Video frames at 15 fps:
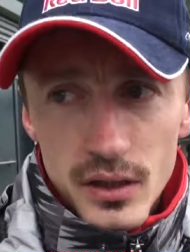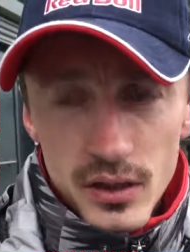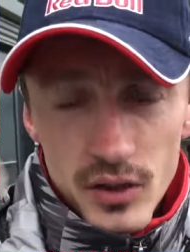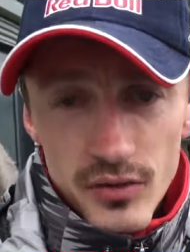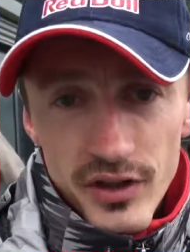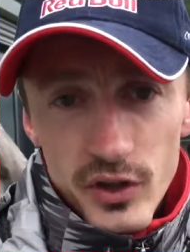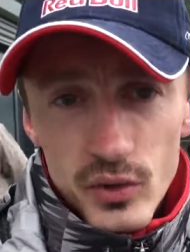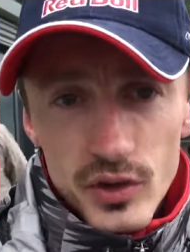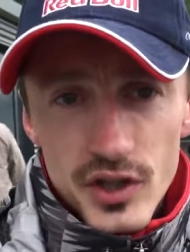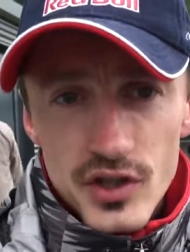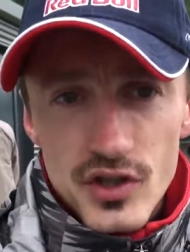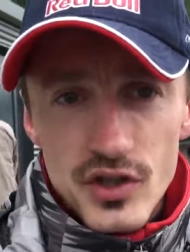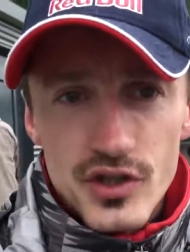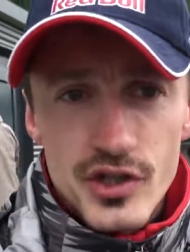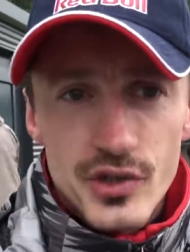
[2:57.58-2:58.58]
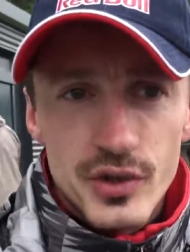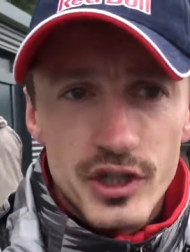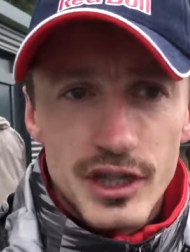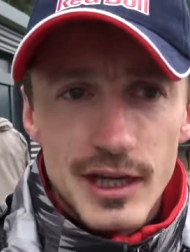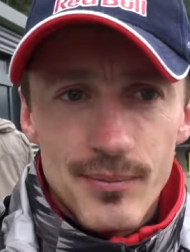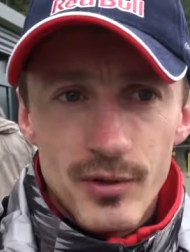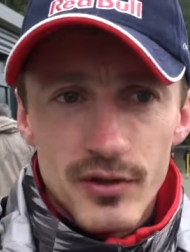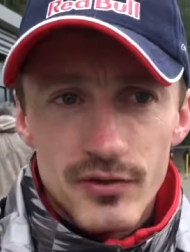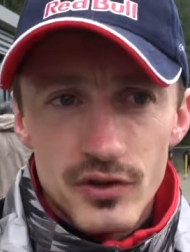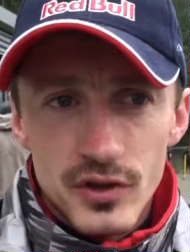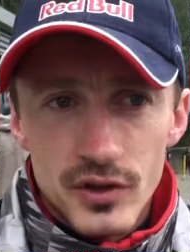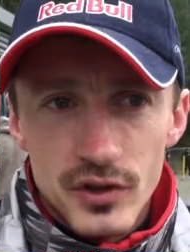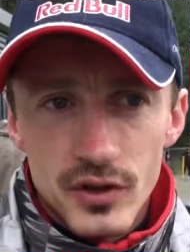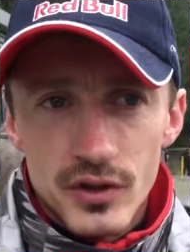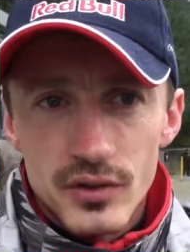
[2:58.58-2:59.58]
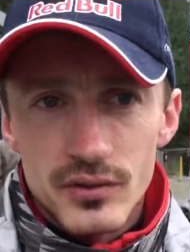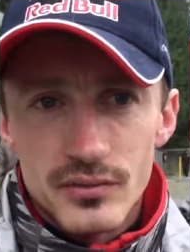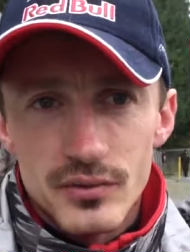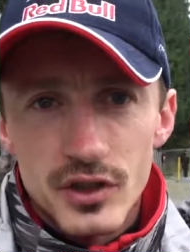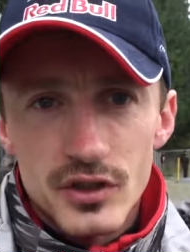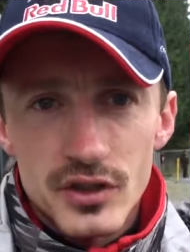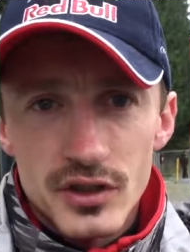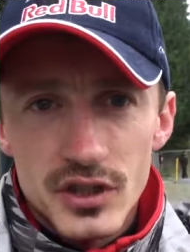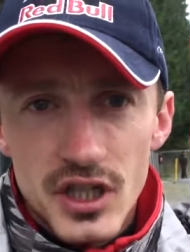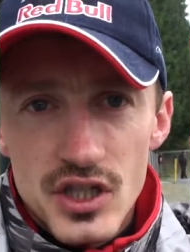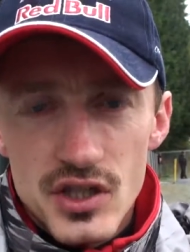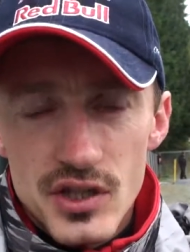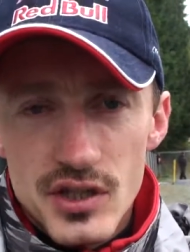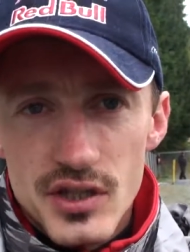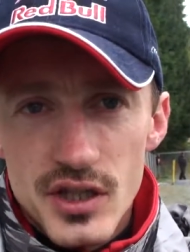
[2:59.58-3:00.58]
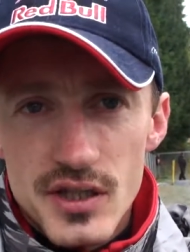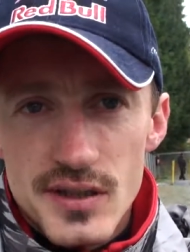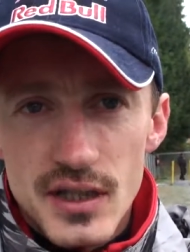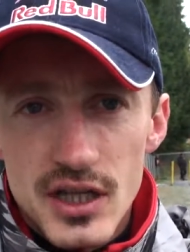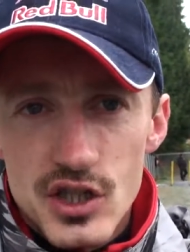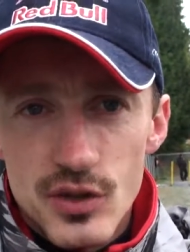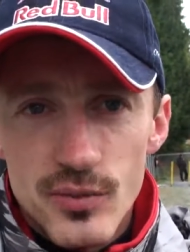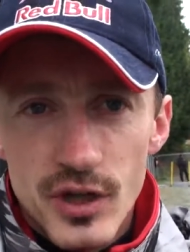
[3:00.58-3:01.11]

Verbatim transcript: No, warunki rządziły na pewno. No. no oni też nie skaczą